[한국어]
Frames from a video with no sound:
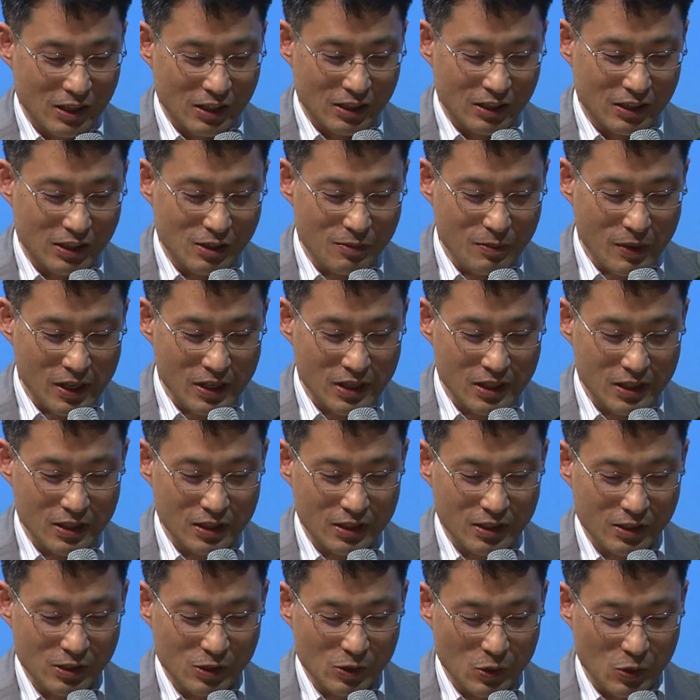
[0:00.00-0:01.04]

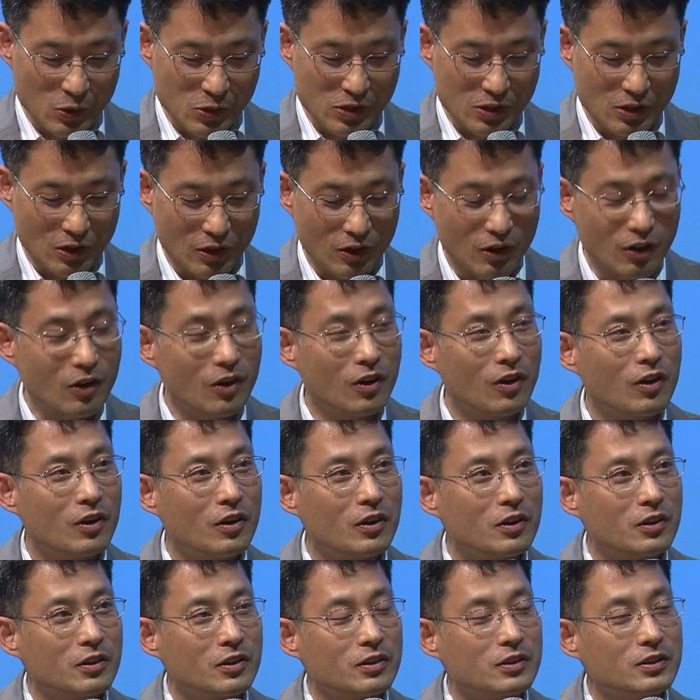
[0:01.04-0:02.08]
일반인들로서
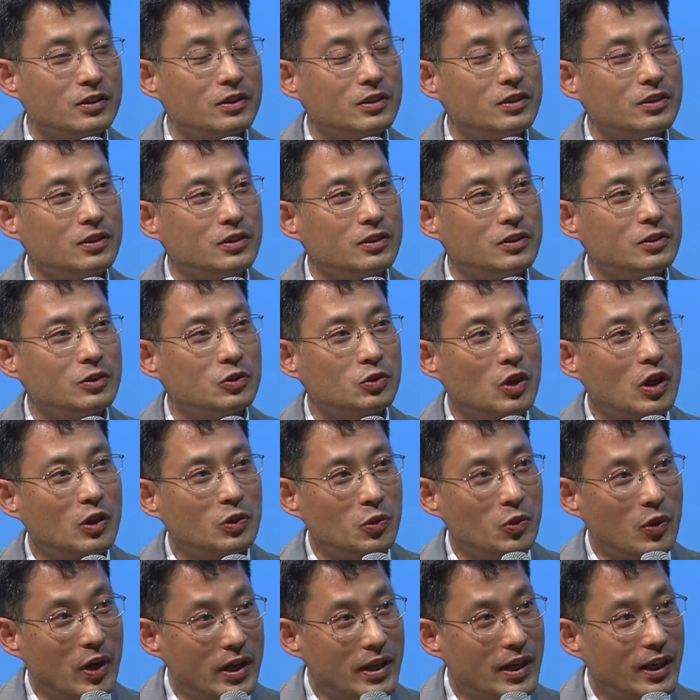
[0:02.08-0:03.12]
그 수학
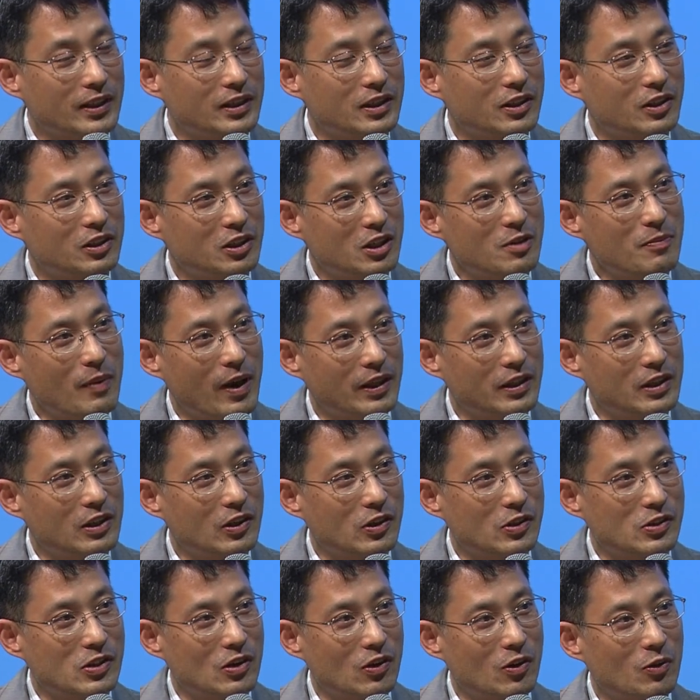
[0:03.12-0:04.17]
동아리 같은 것들을
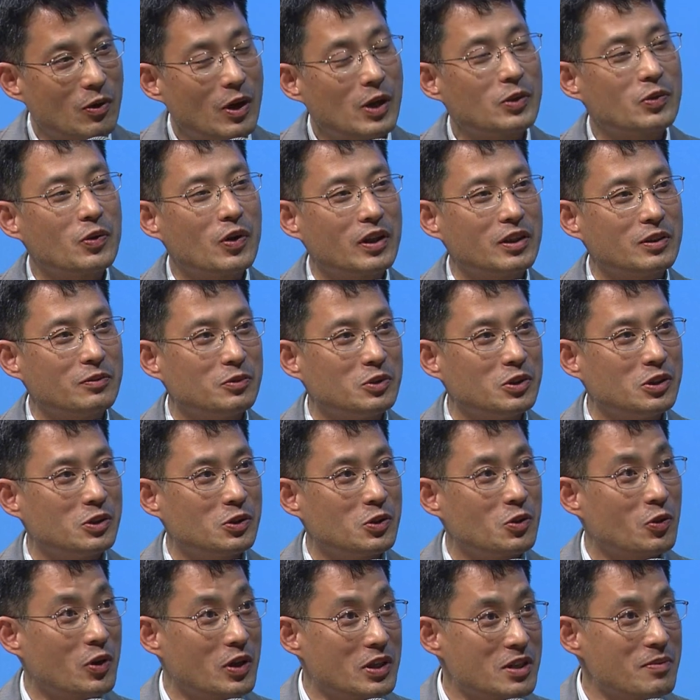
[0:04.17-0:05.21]
만들어서 활동하는
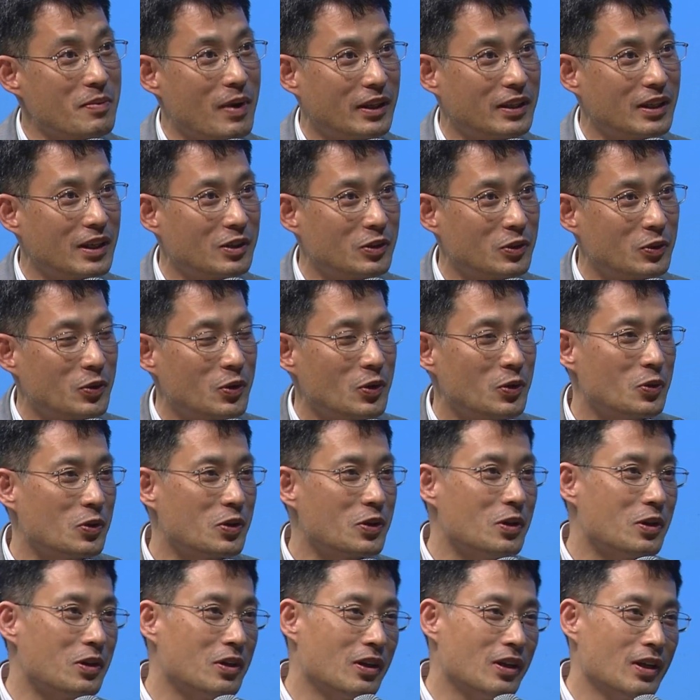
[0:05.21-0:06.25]
분들도 굉장히 많다 그러고요.
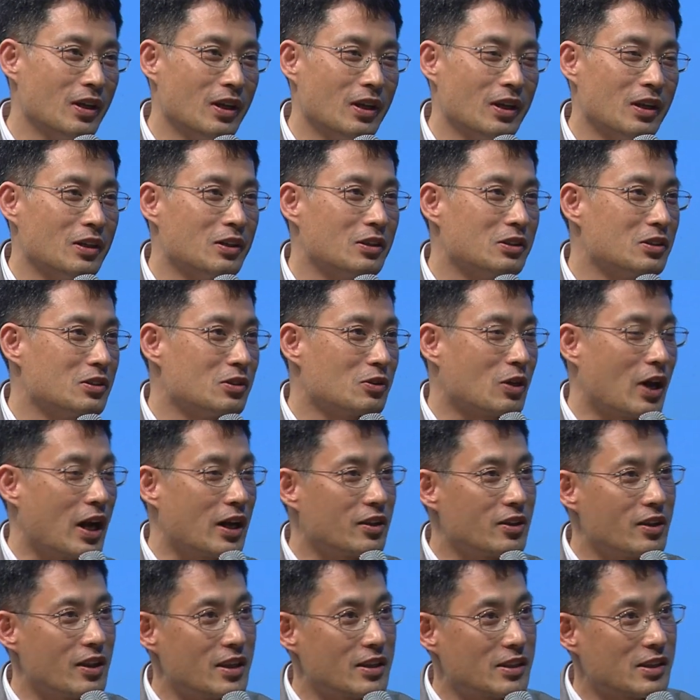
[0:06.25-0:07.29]
여기
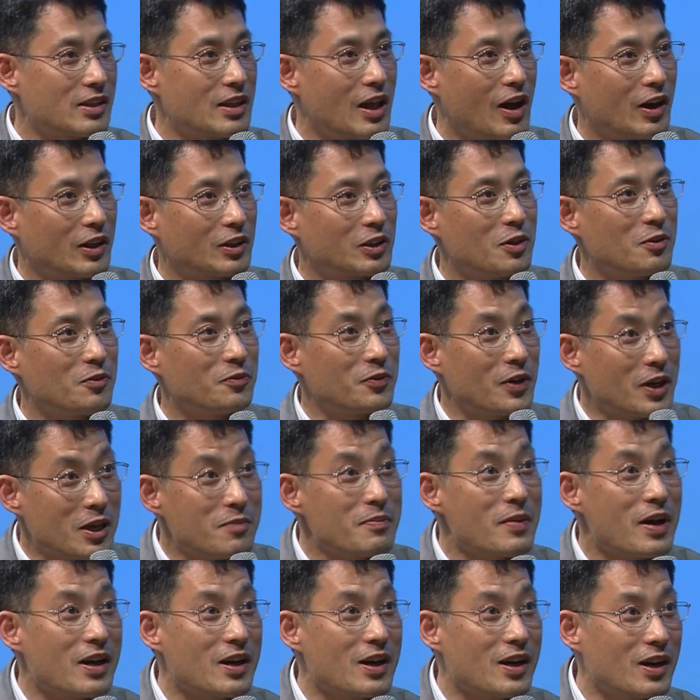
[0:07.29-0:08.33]
강연에서 나왔던
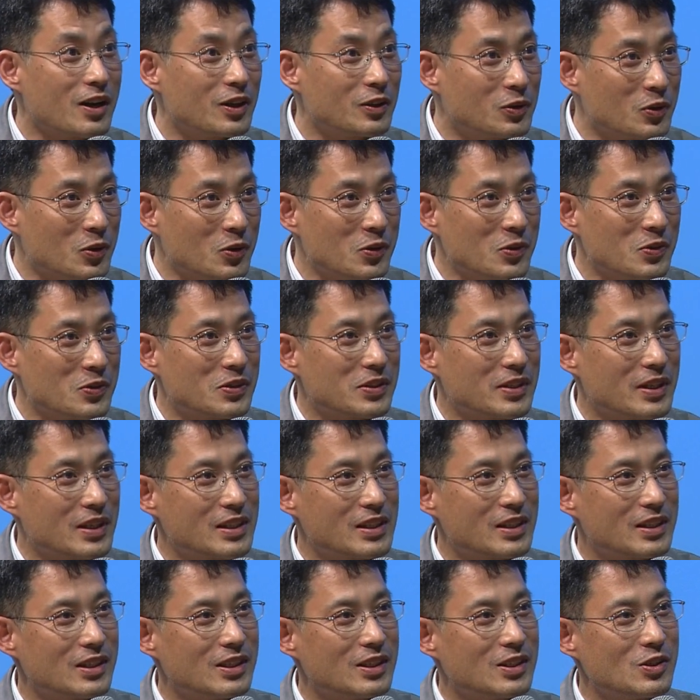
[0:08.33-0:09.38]
페르마도
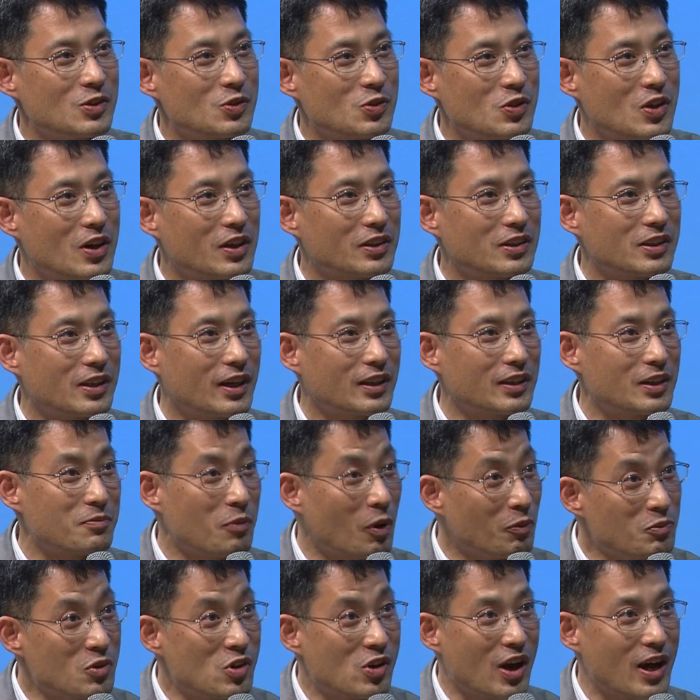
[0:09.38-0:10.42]
사실은 수학을 갖다
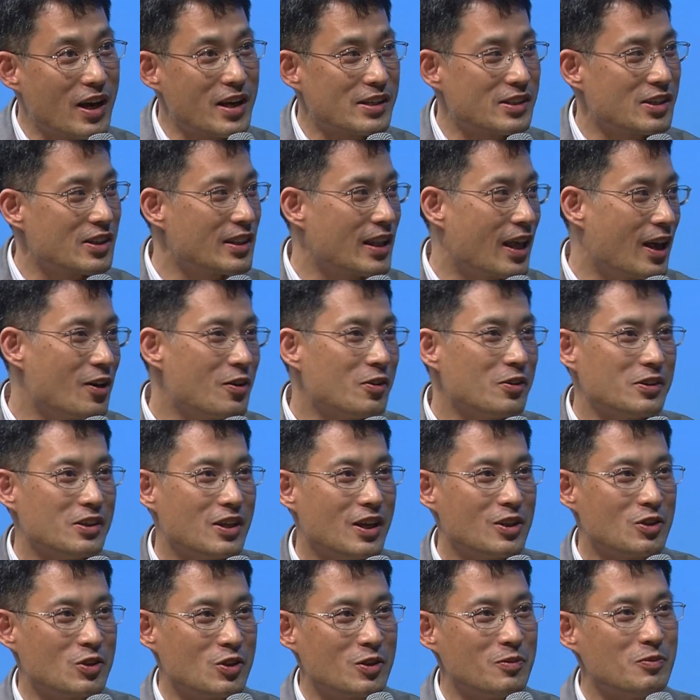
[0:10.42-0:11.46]
법률가였었나요? 예,
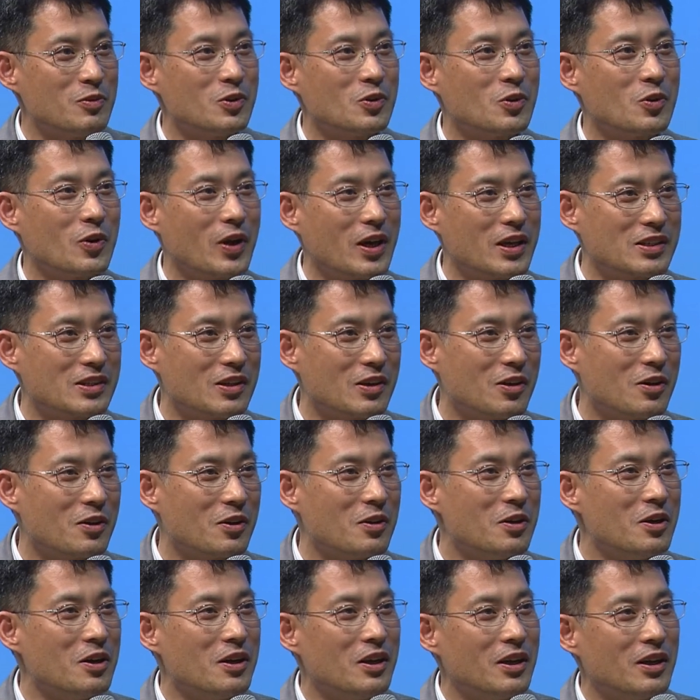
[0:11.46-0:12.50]
취미로 해서